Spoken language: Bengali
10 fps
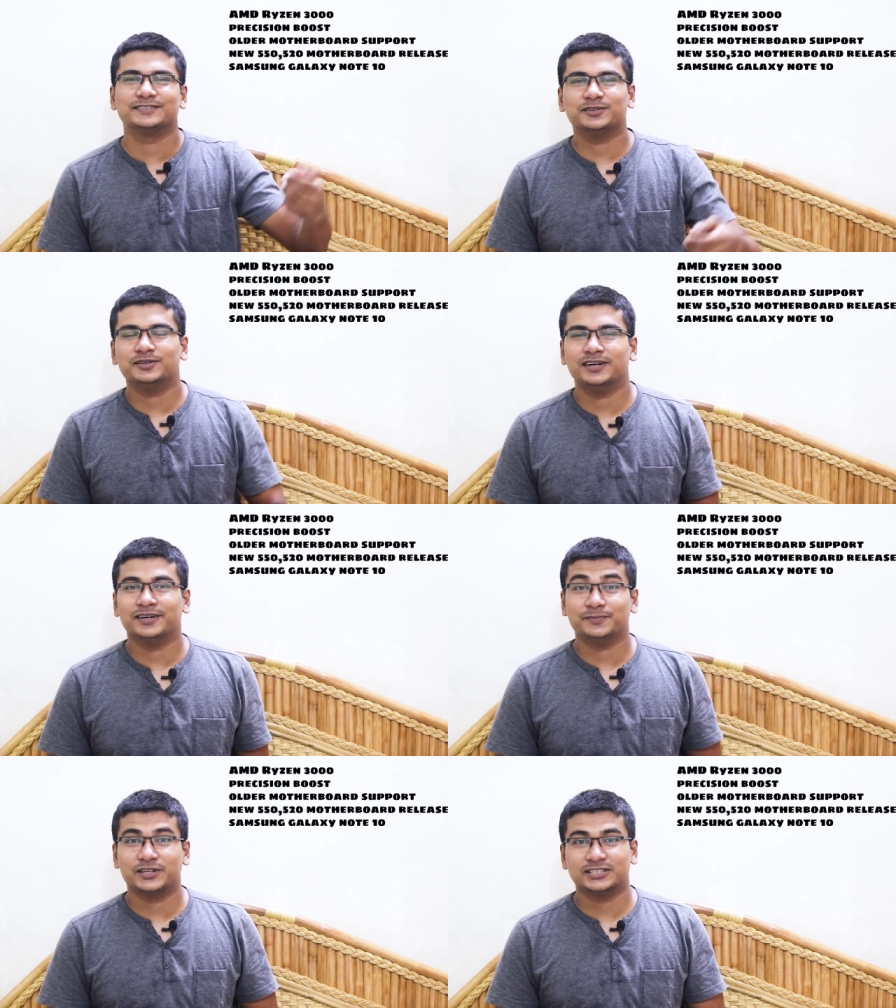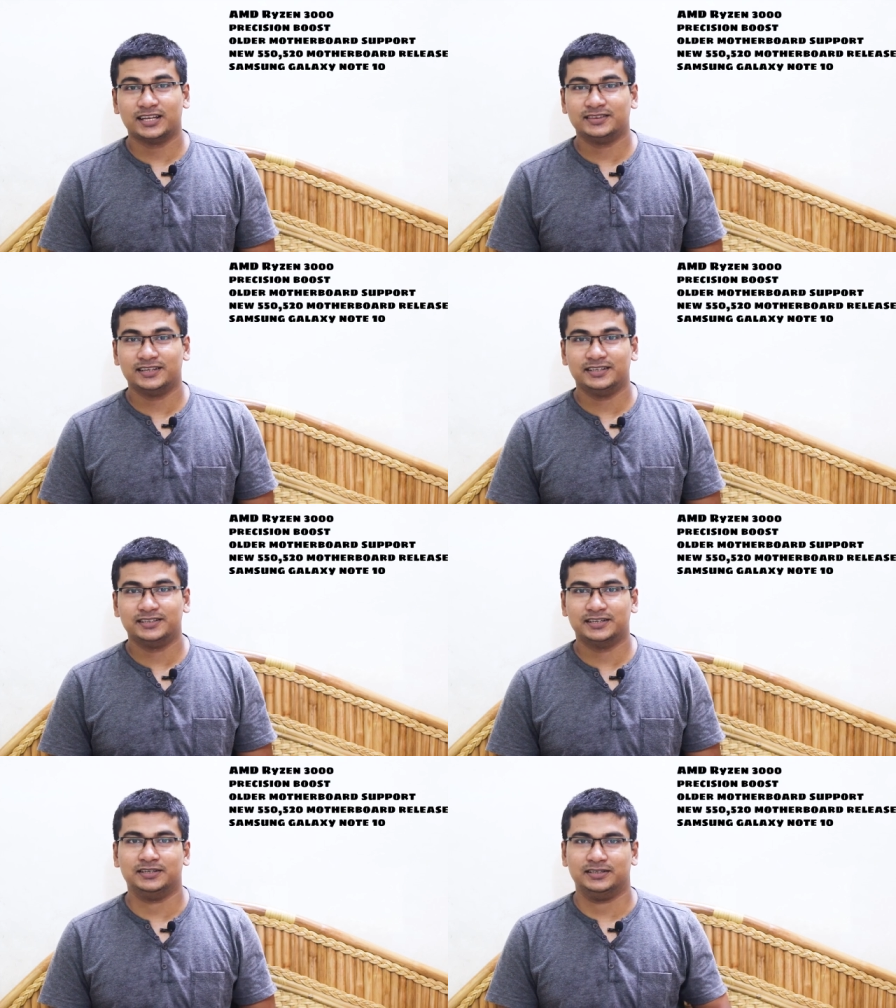সো um, সাত
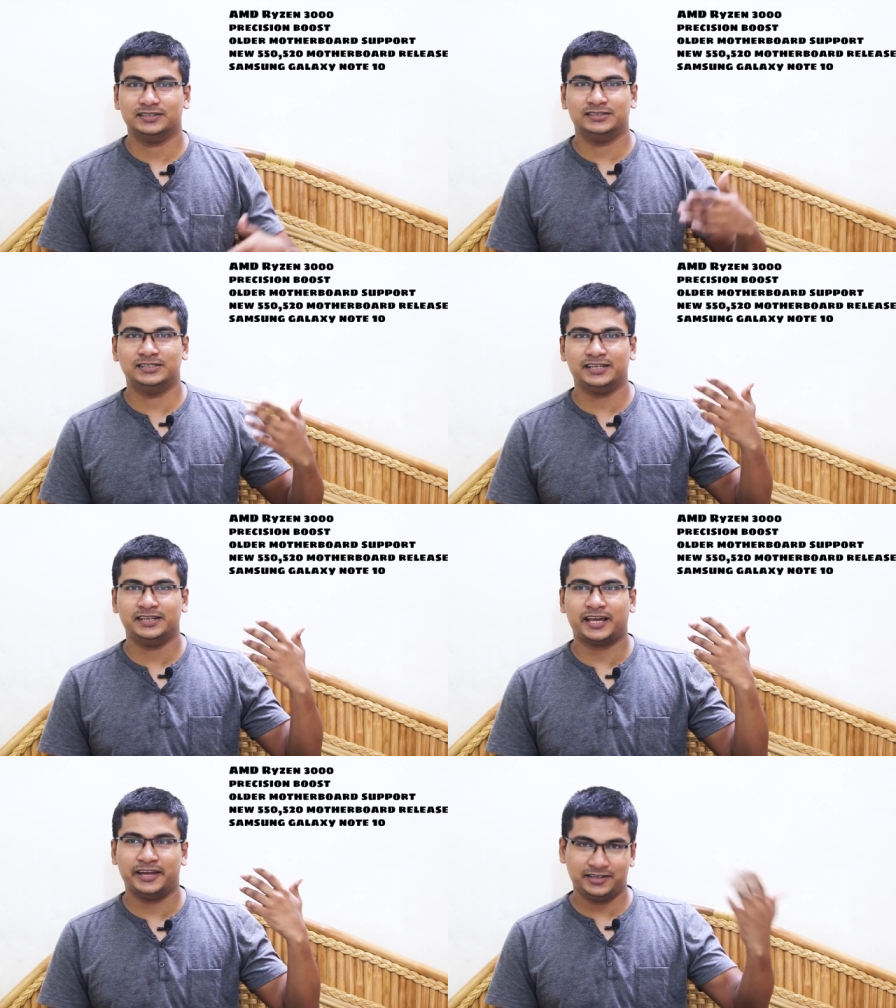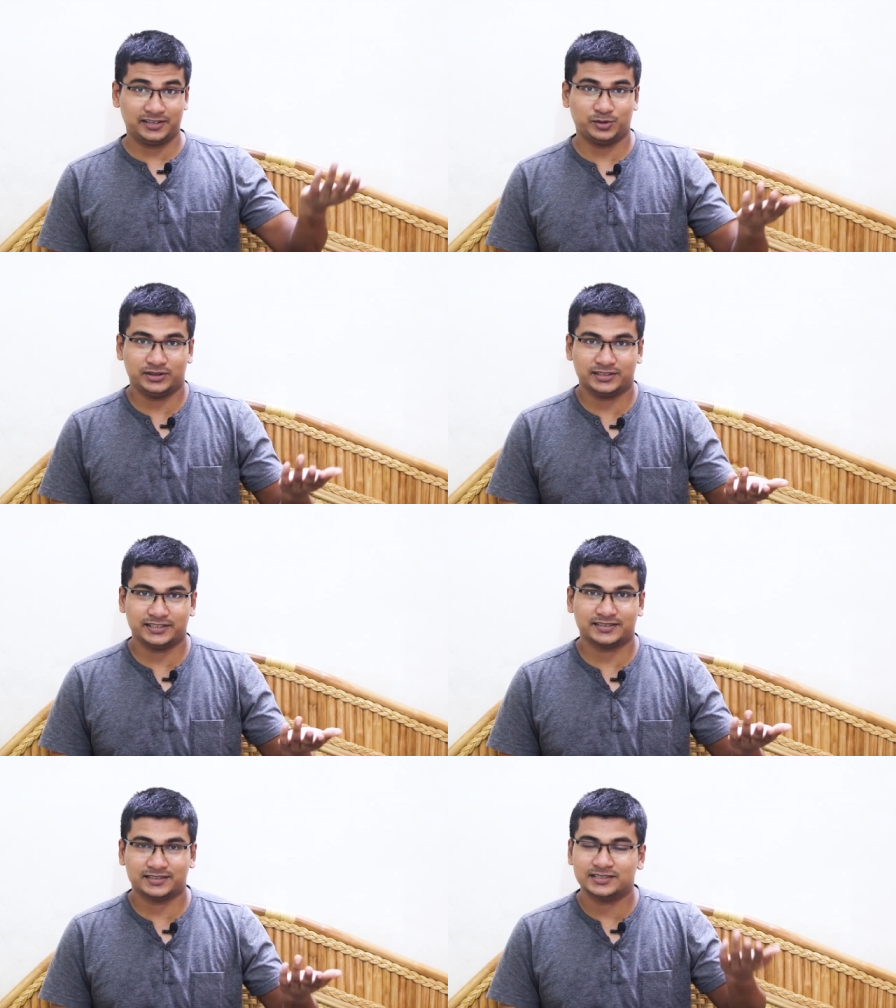তারিখ যেই কাহিনীটা হইতে
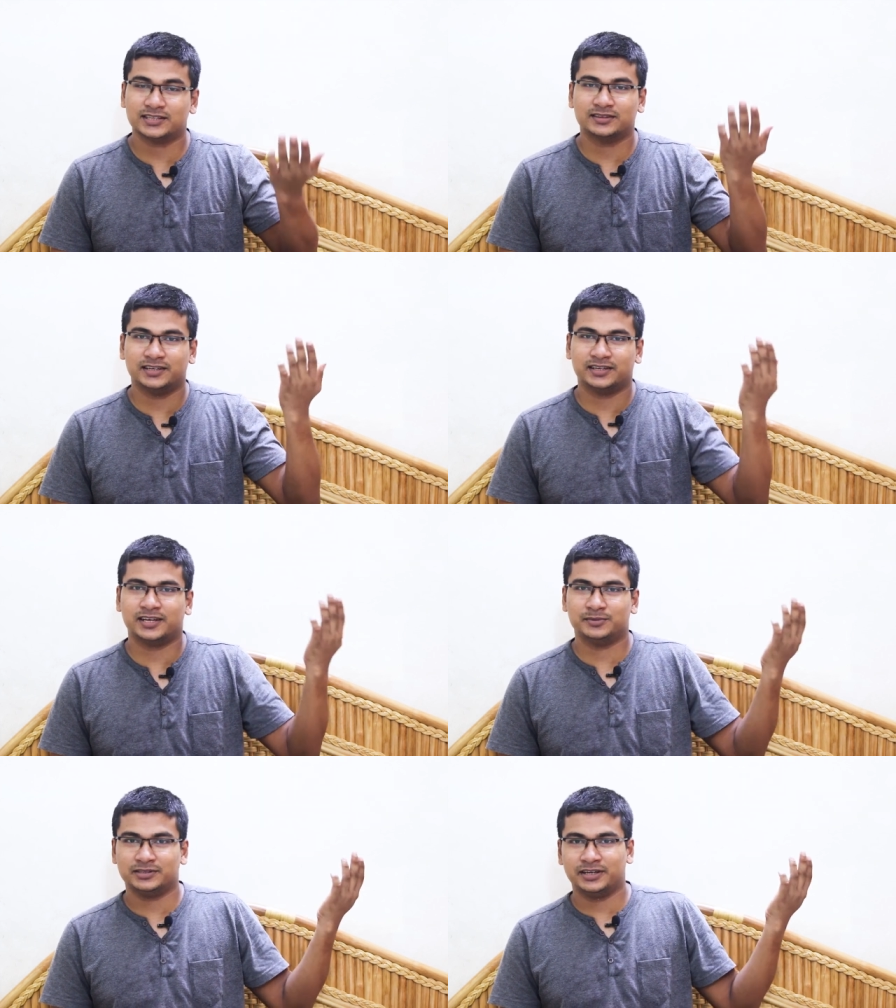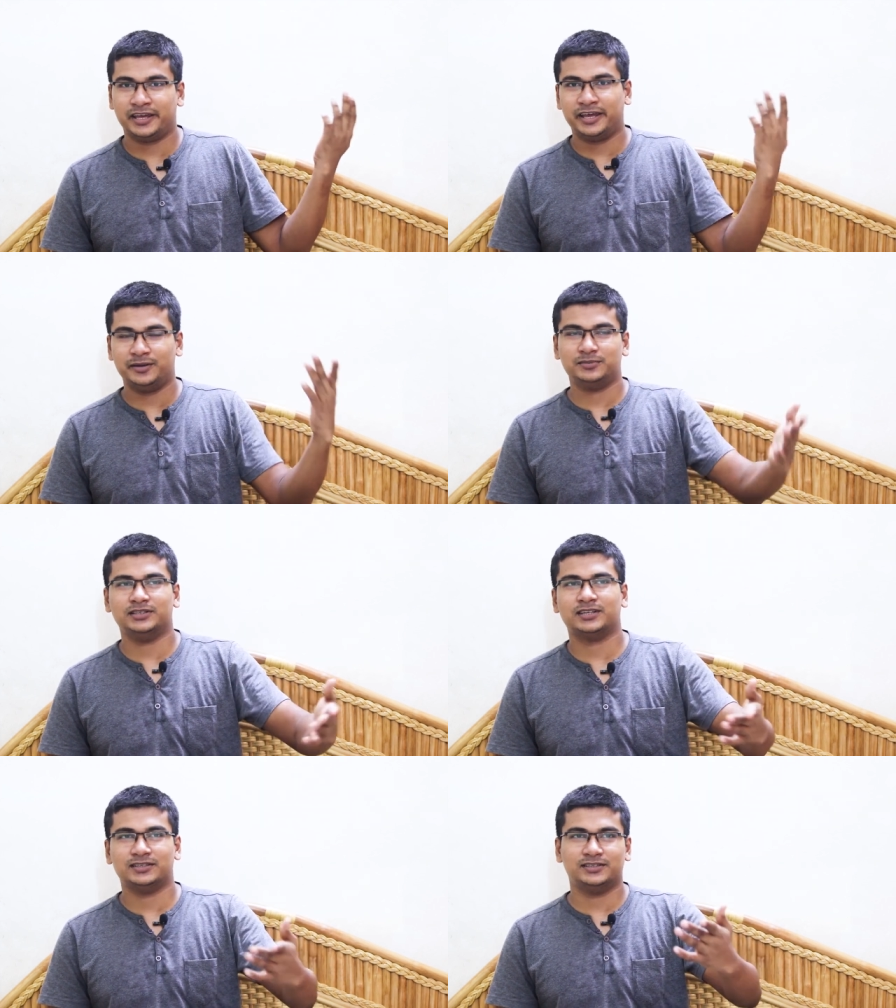যাইতেছে সাত তারিখে আমাদের
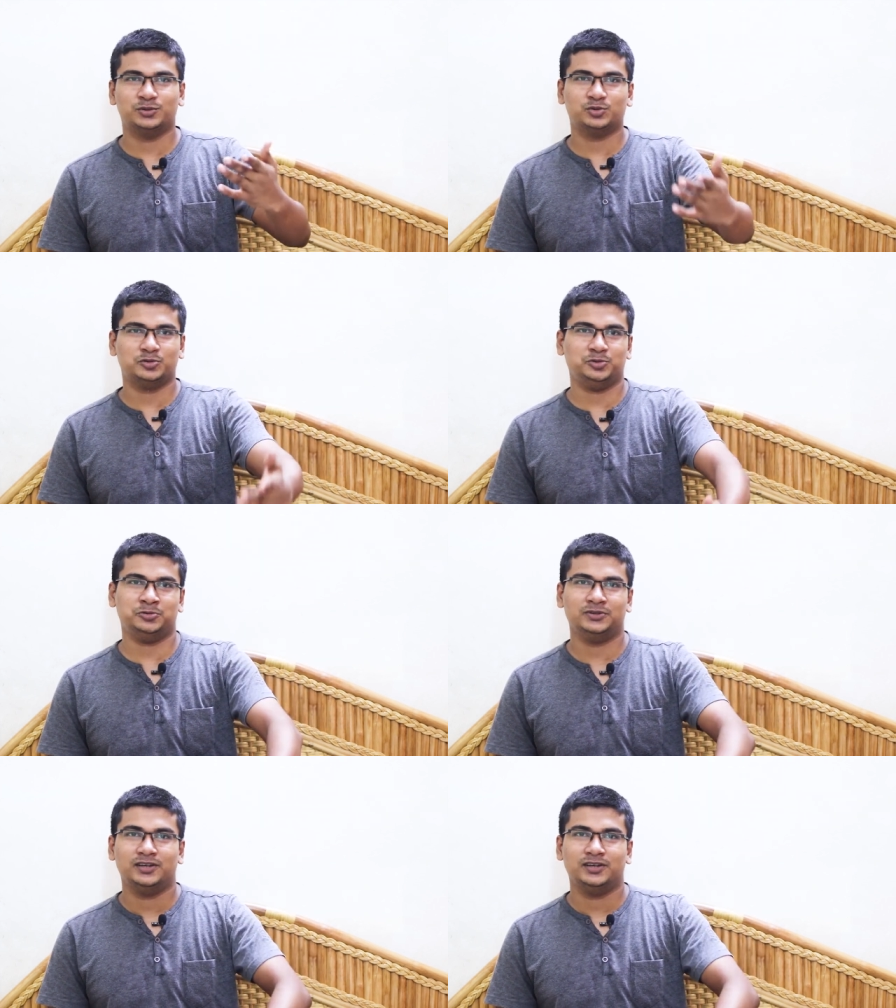এএমডি তাদের নতুন